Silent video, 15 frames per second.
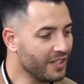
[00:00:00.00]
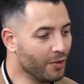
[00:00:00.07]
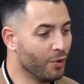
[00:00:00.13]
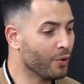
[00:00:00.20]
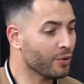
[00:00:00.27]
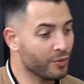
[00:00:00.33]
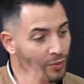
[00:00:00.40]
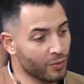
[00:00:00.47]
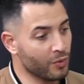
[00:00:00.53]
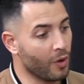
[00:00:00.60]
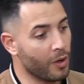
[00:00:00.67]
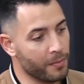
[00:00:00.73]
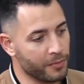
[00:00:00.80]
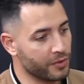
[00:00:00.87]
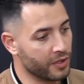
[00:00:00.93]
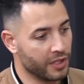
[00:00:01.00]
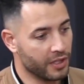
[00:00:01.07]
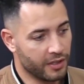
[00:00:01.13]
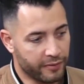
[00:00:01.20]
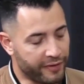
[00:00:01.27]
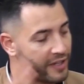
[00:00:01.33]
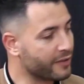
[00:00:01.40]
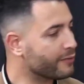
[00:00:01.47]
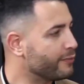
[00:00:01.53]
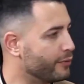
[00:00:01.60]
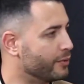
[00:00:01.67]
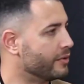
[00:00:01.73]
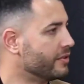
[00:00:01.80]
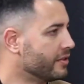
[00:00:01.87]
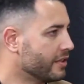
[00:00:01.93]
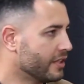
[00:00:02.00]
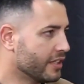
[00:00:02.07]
ou tu comes fast food.